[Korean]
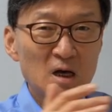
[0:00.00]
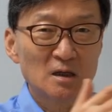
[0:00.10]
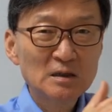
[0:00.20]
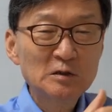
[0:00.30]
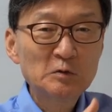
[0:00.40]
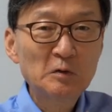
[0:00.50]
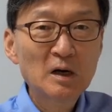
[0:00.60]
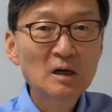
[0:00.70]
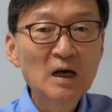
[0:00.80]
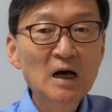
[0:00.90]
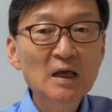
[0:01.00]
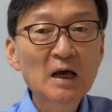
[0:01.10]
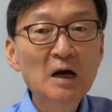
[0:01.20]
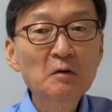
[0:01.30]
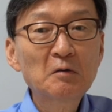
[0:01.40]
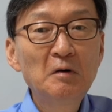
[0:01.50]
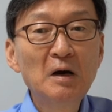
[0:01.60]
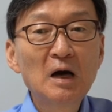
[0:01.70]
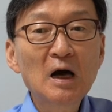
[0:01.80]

인도양을 항해하고